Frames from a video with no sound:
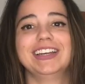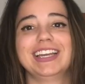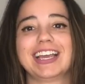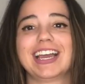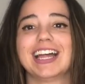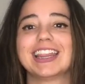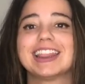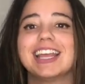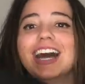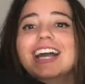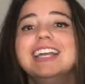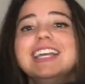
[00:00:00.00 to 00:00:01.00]
Me encanta
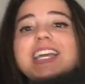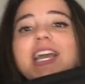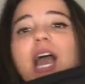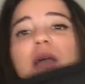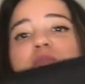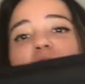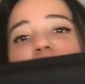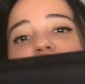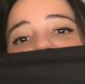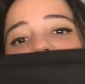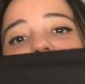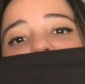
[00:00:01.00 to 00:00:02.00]
me
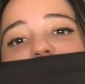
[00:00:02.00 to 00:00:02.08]
pedí esta